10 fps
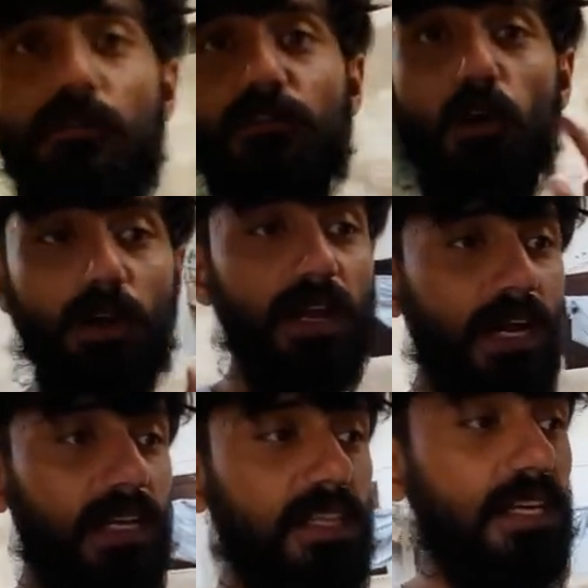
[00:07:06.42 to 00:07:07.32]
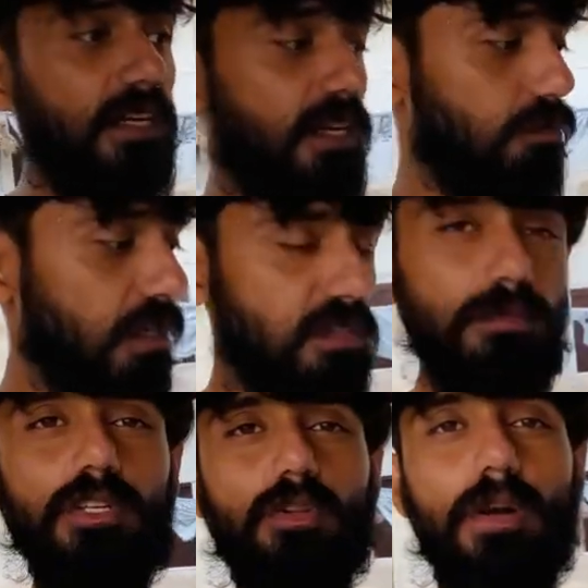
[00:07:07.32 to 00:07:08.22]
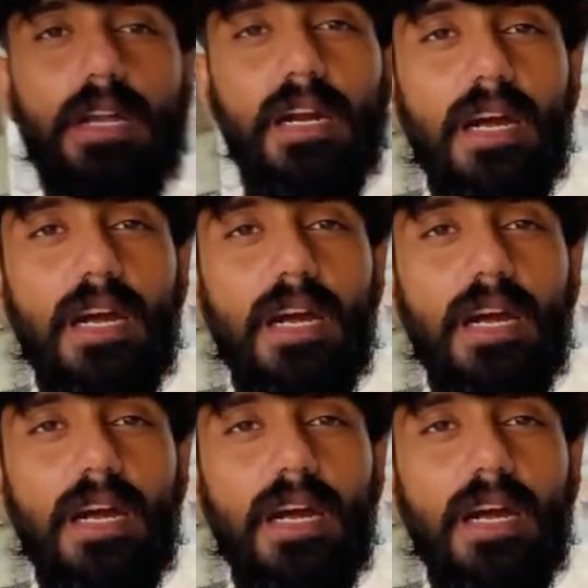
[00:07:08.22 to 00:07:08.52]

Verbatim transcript: फ़ौरन आई थी इस वजह से मुझे थोड़ा डर